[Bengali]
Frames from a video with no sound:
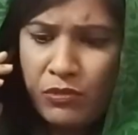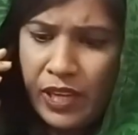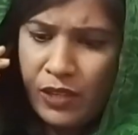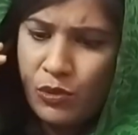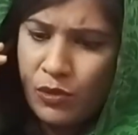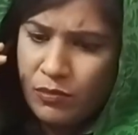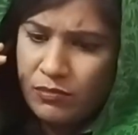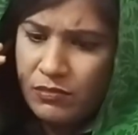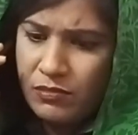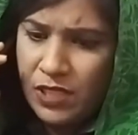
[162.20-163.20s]
একটু দেখো
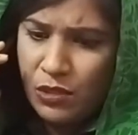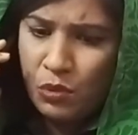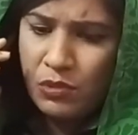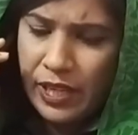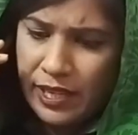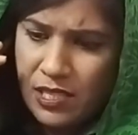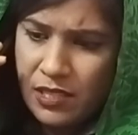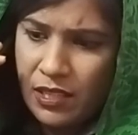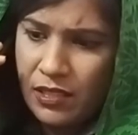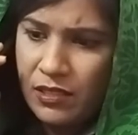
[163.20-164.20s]
একটু বুঝে আসা
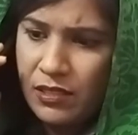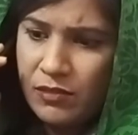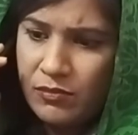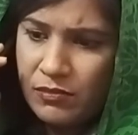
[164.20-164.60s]
যায় নাকি